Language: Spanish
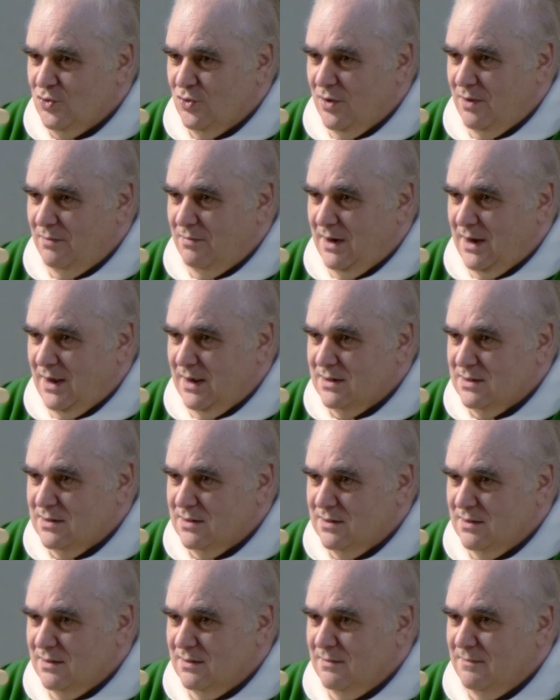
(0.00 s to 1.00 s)

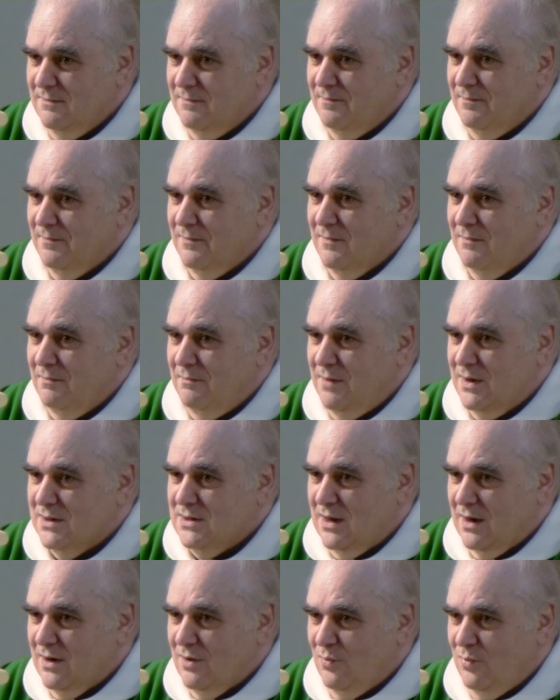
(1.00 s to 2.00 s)
deberás
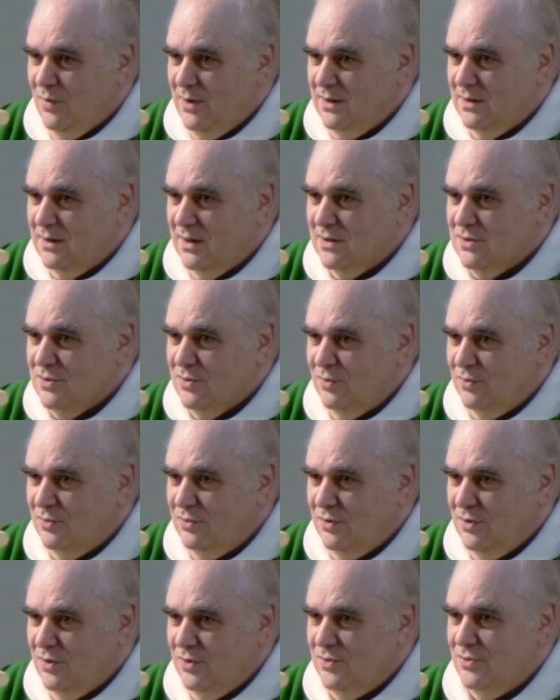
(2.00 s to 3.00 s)
pasar cuentas con
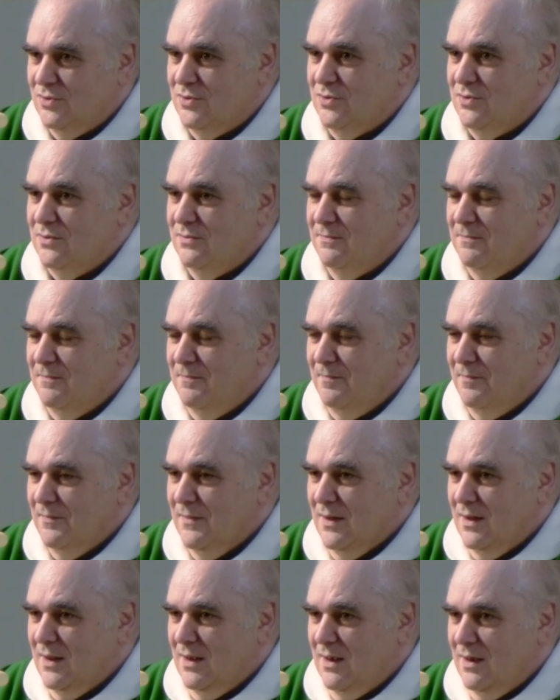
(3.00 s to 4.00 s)
Dios.
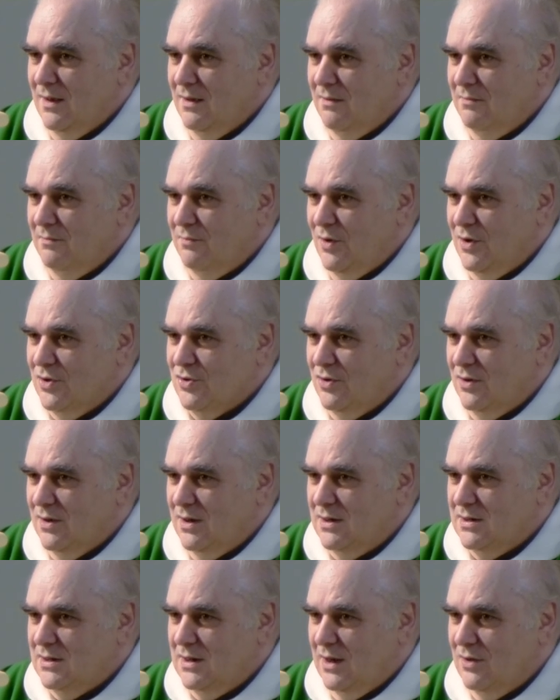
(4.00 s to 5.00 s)
Por eso el
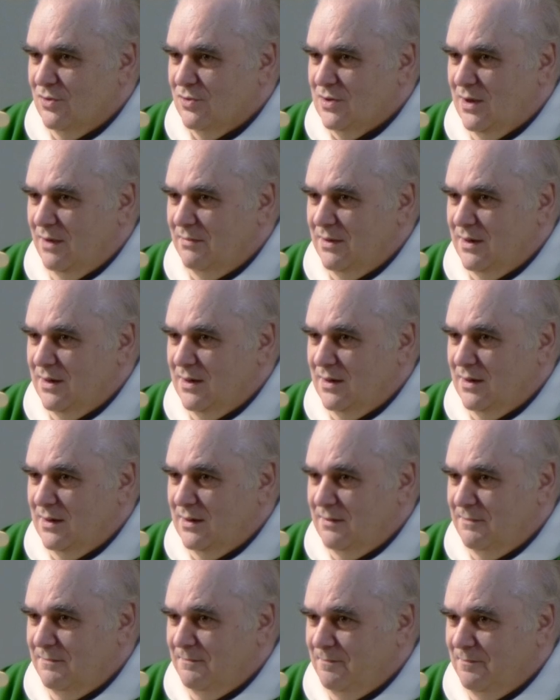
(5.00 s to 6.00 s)
cristiano sabe
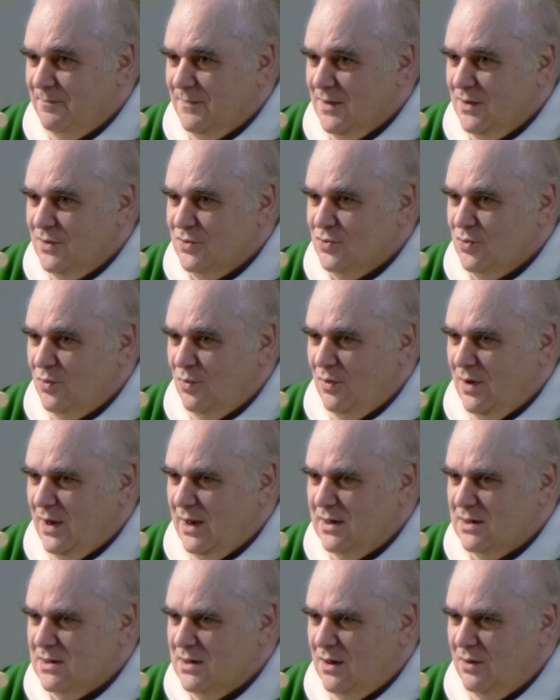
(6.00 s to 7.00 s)
que su
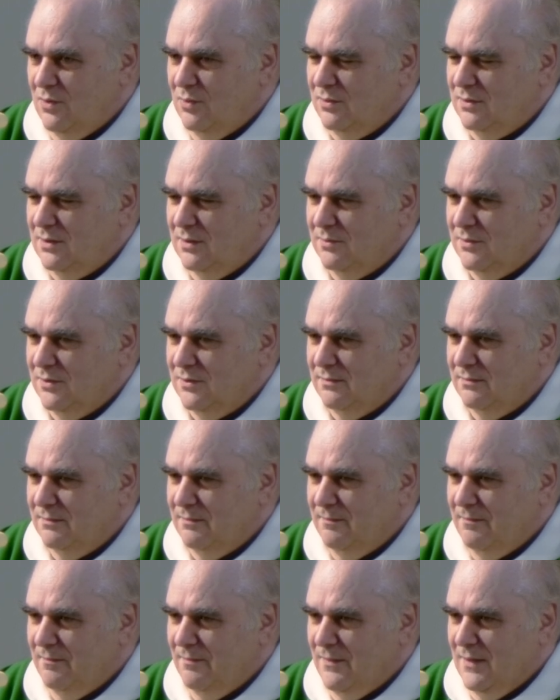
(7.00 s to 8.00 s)
lugar es el último.
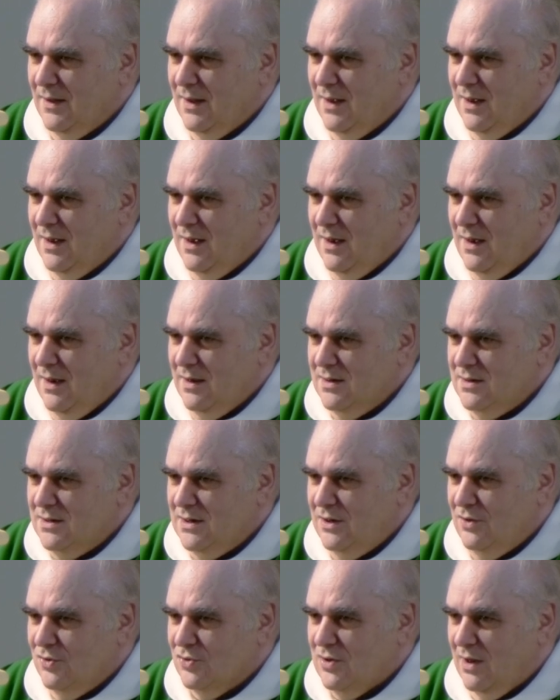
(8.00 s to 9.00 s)

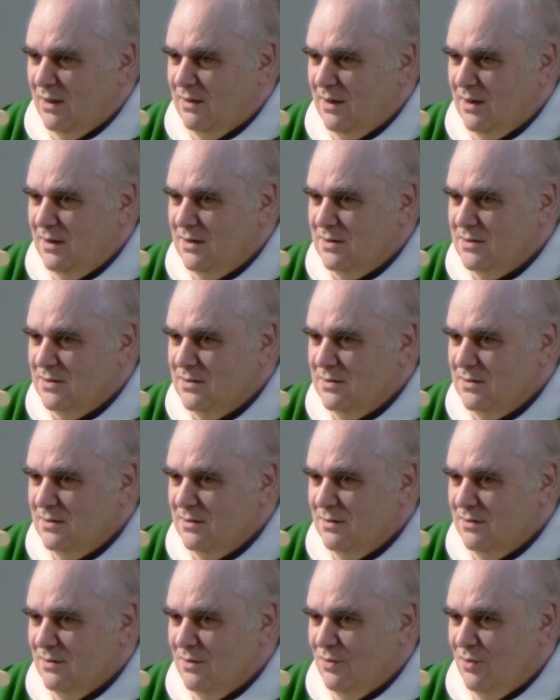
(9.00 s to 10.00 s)
Si no os hacéis
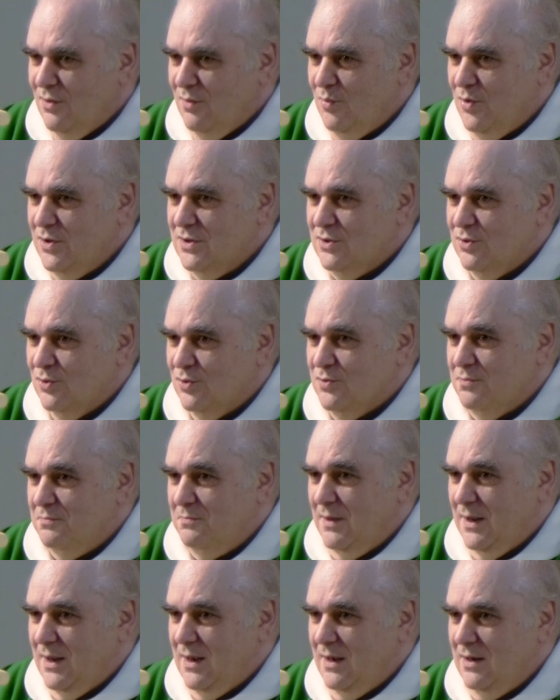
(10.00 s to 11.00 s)
como estos
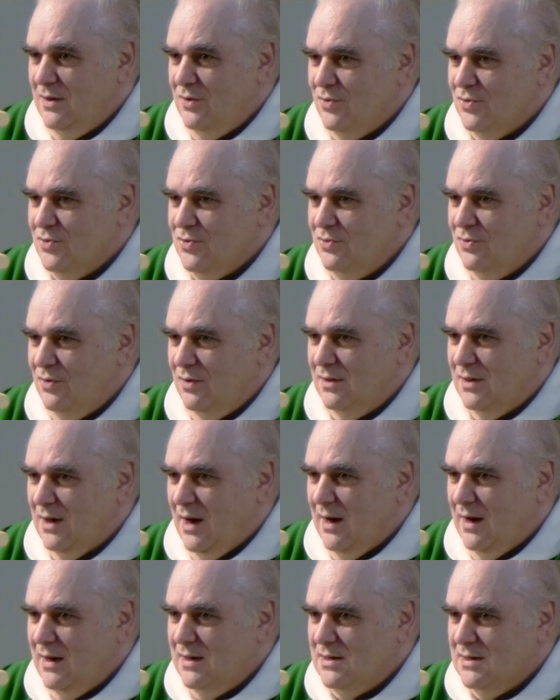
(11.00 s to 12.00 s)
pequeños no
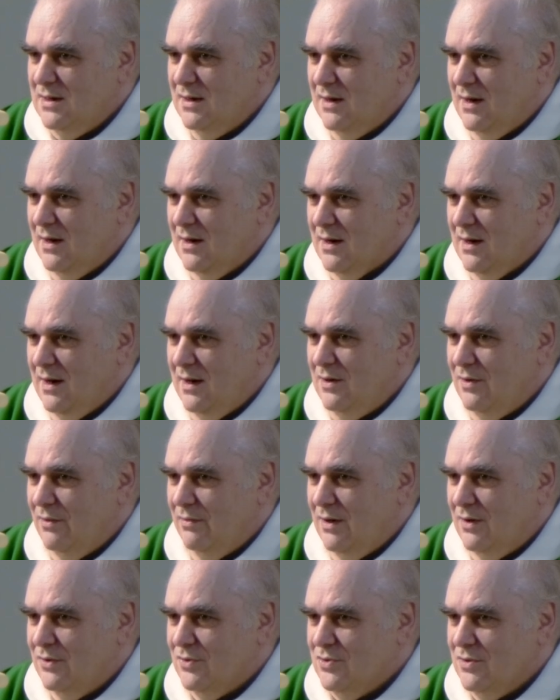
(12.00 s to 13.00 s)
entraréis en el reino
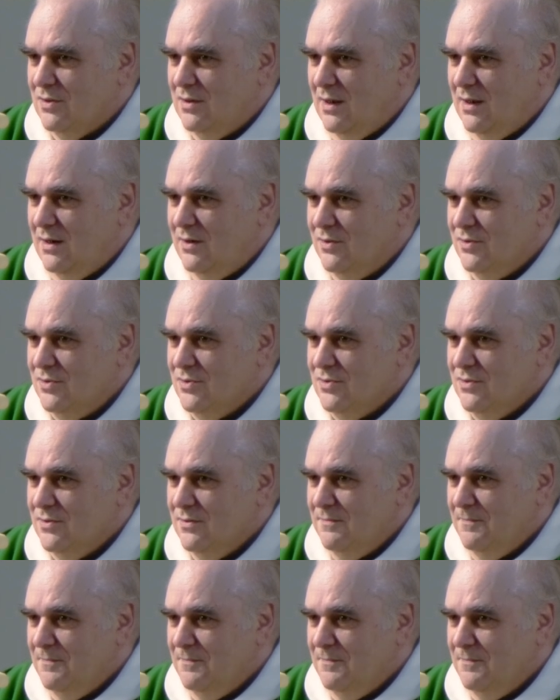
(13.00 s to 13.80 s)
de los cielos.